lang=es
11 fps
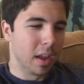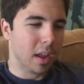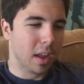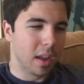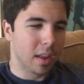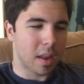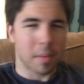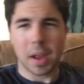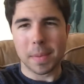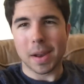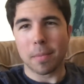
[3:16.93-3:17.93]
eh,
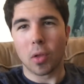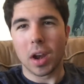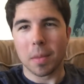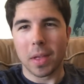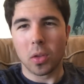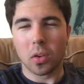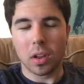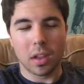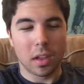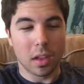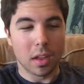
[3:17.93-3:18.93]
trabajar más rápido el animador
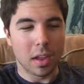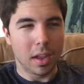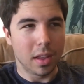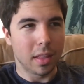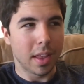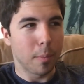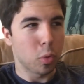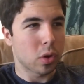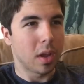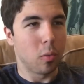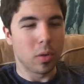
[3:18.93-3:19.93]
y,
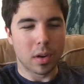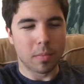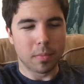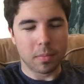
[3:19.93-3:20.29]
digamos que hubiera,